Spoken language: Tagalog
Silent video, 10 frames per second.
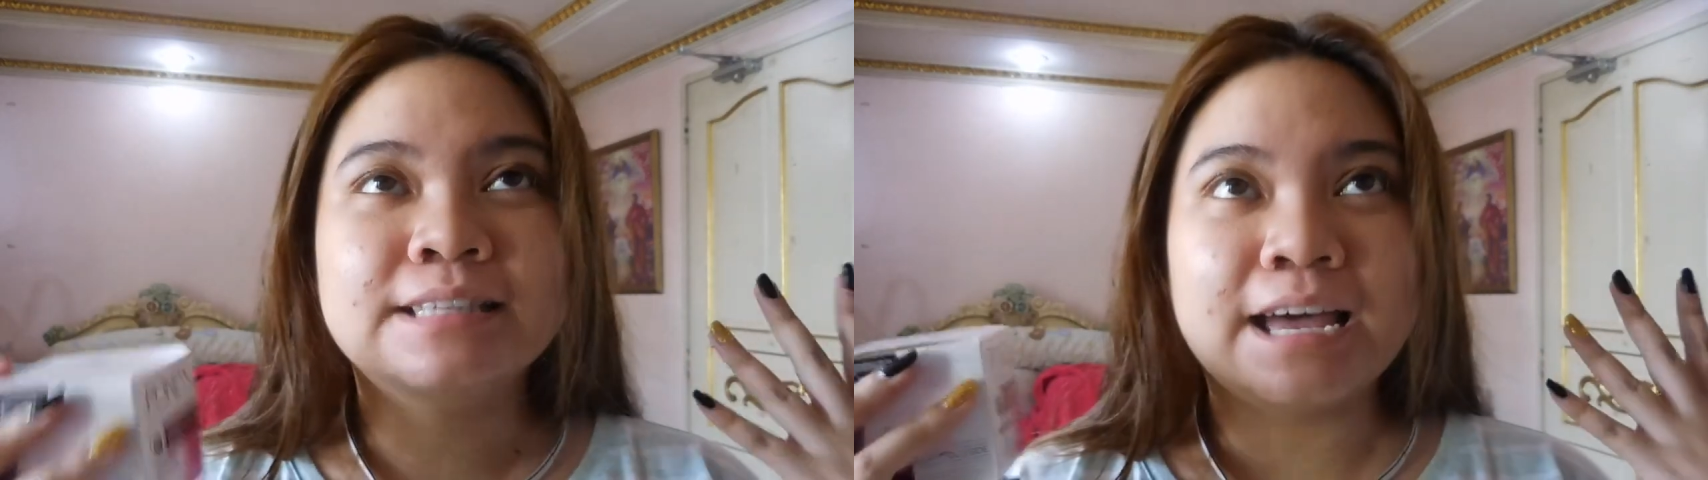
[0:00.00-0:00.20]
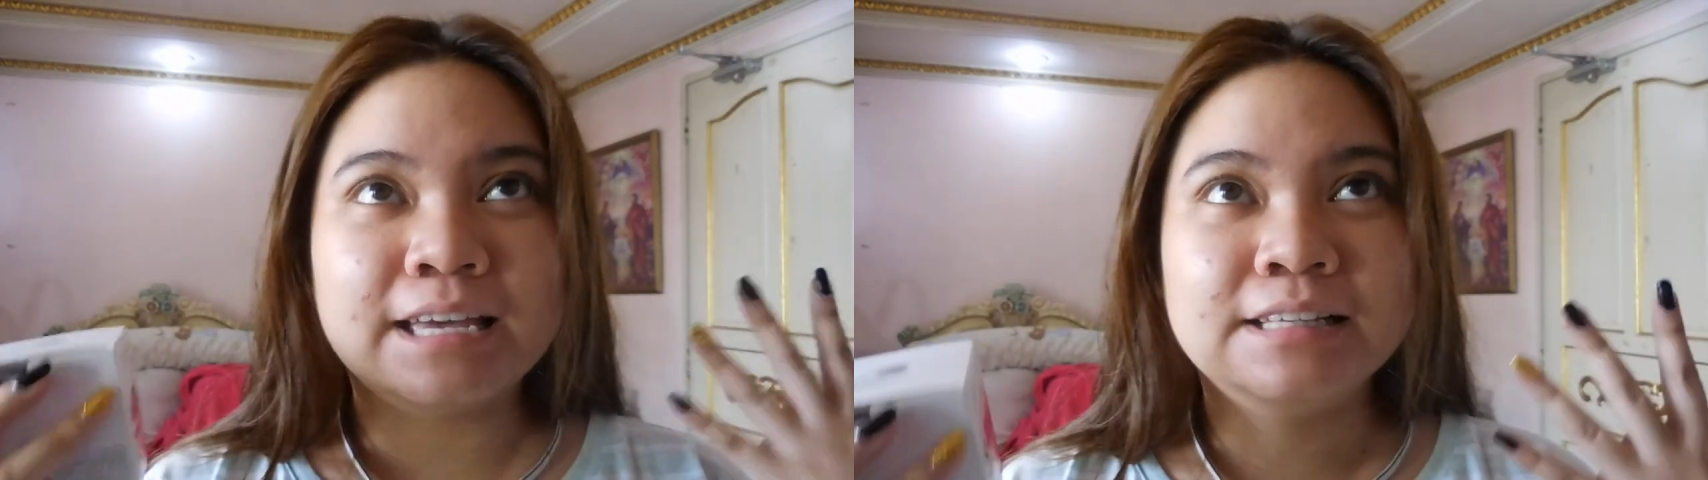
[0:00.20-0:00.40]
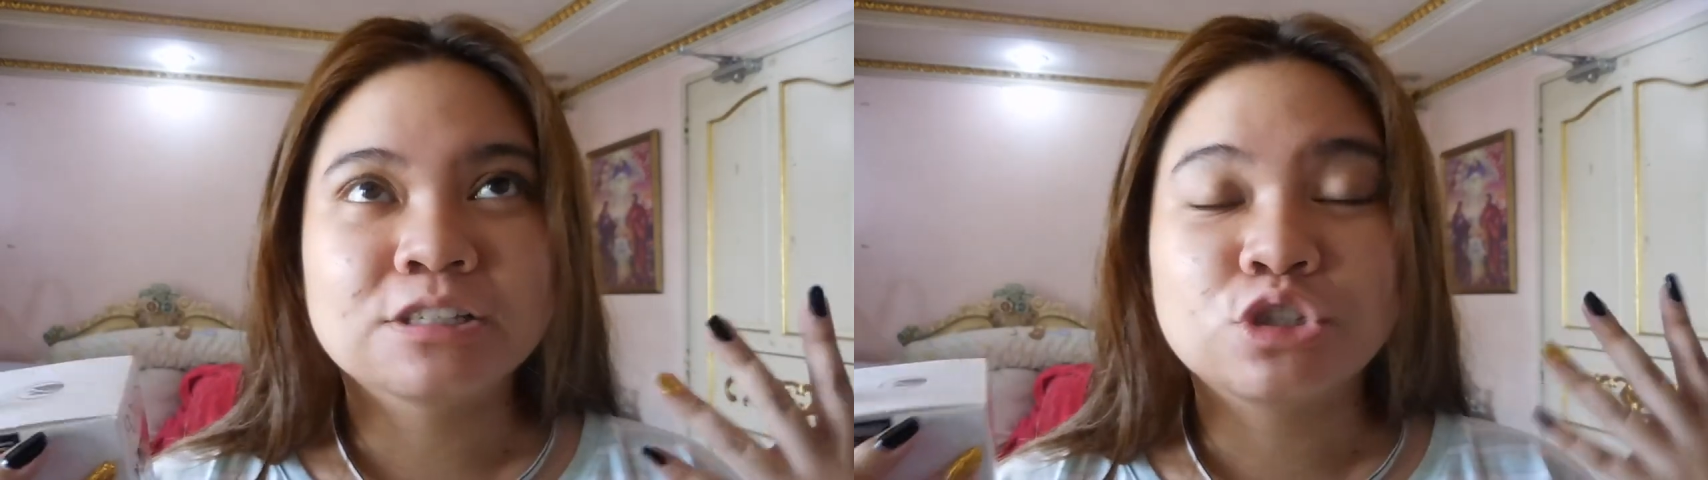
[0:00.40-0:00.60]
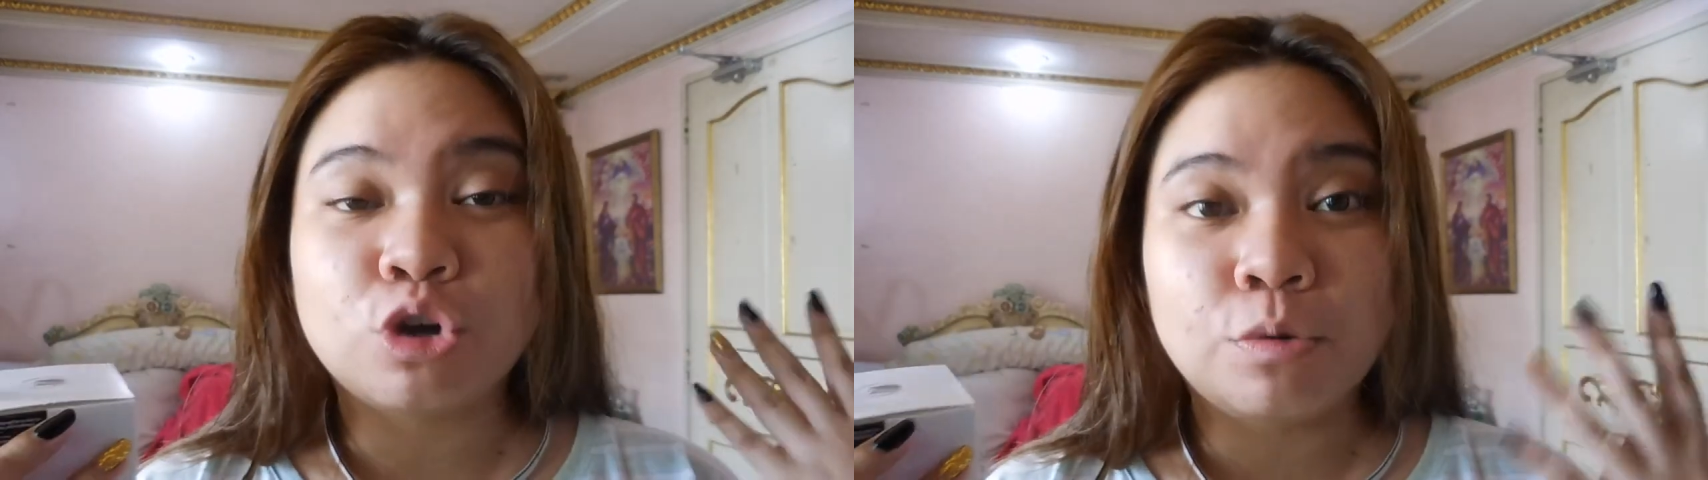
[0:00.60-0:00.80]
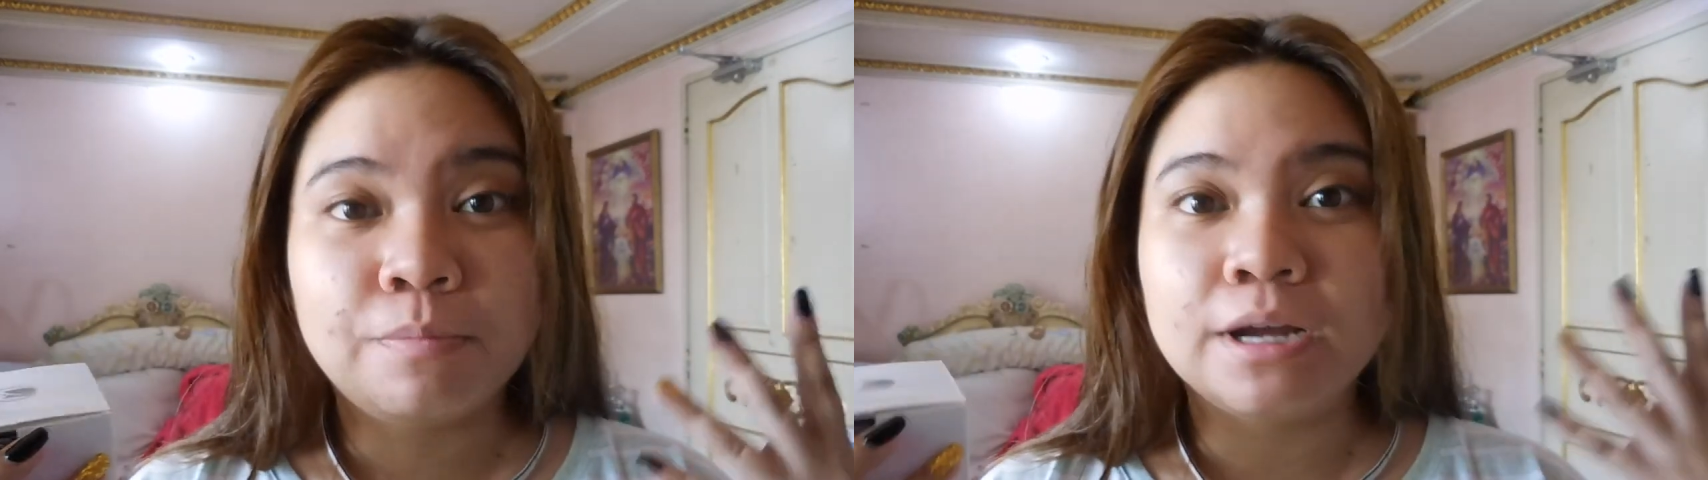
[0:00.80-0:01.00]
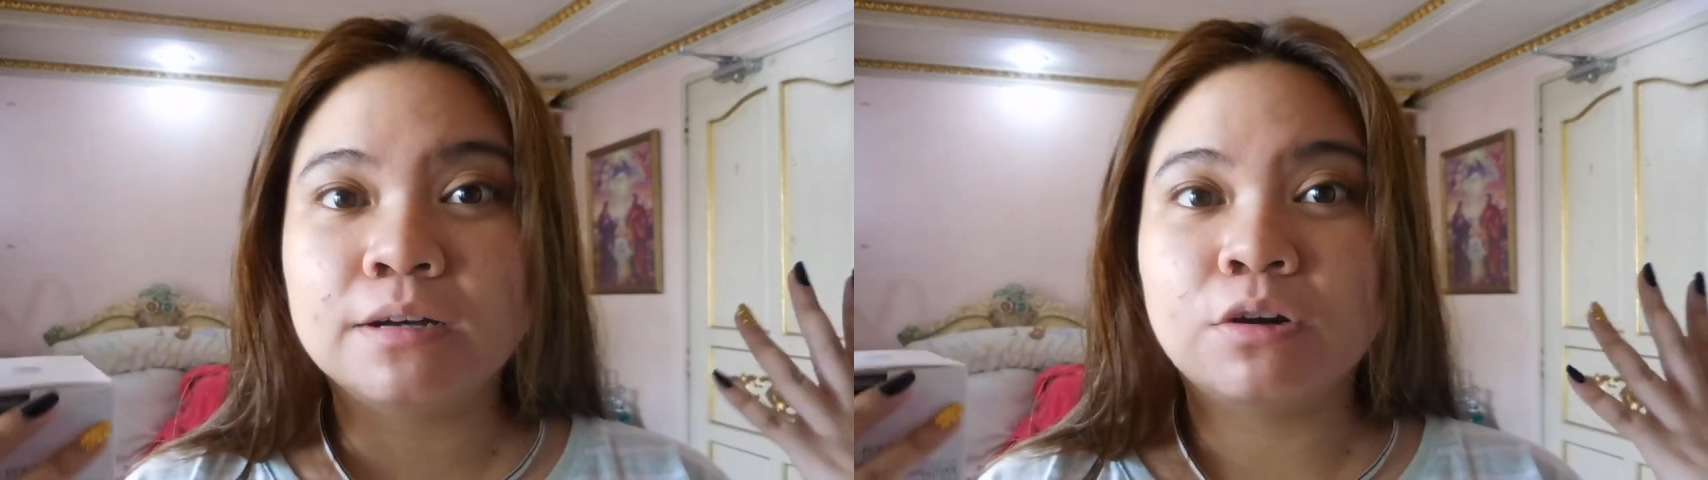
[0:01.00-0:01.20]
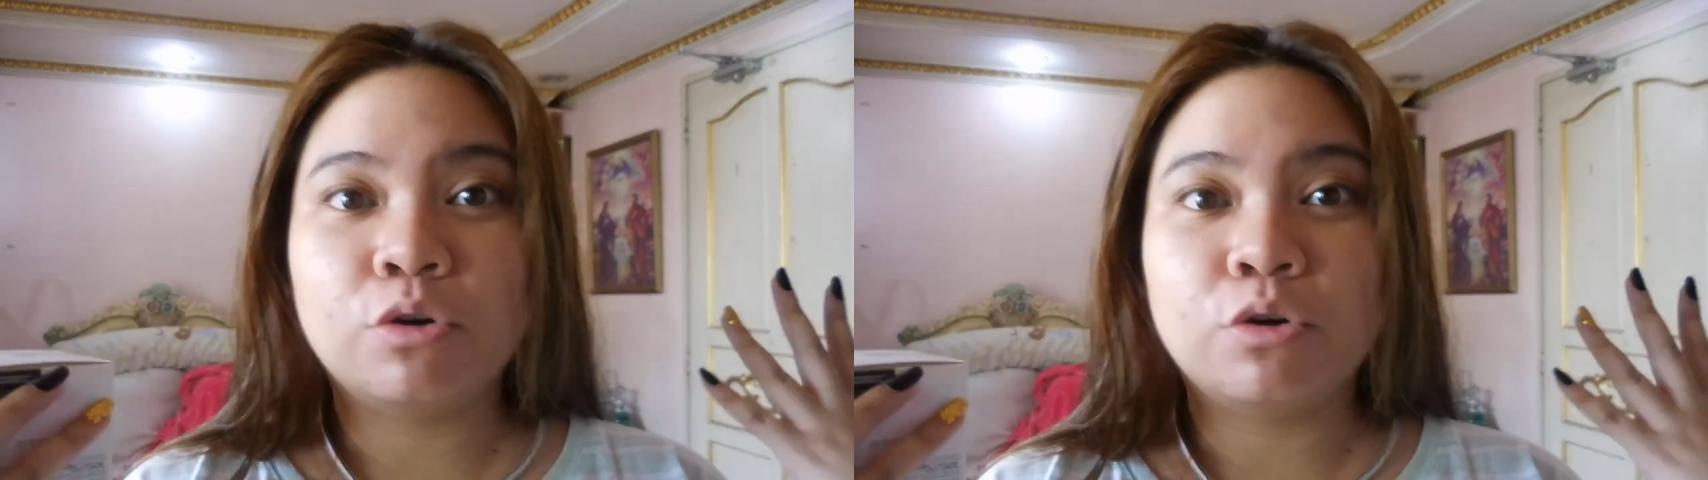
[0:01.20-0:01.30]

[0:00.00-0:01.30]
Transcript: dahil sobrang